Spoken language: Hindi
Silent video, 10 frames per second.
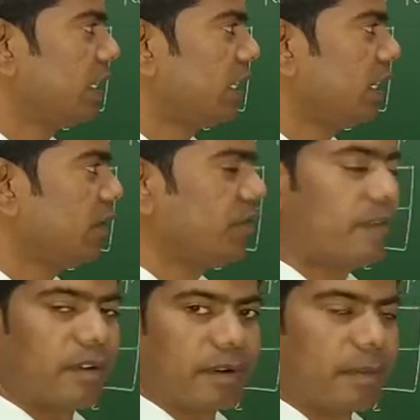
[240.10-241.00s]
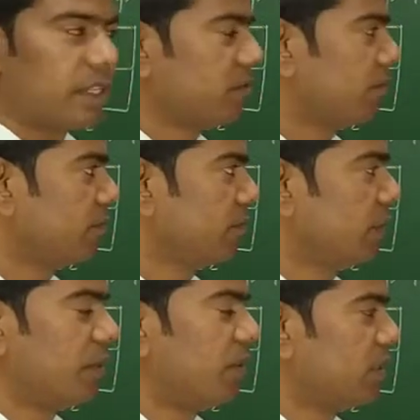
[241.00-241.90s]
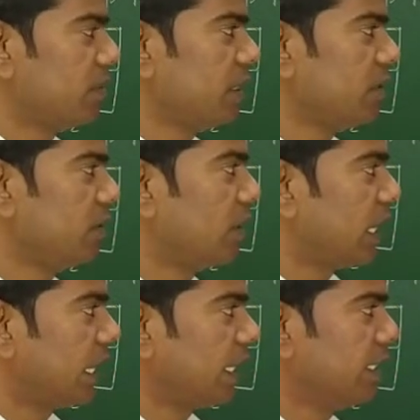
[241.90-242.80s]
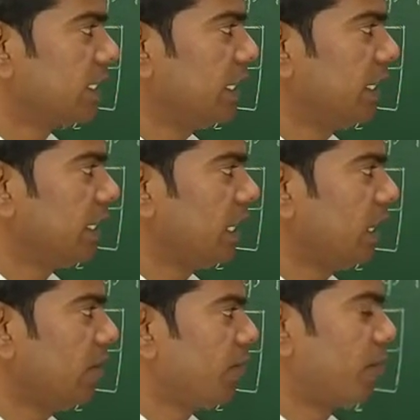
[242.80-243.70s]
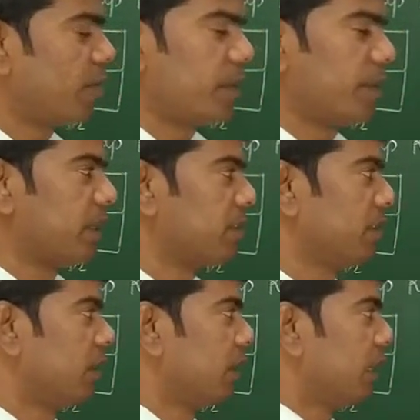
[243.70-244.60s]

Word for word: लिए क्या है फॉरवर्ड बाइस रिवर्स बाइस इसके लिए क्या है फॉरवर्ड बाइस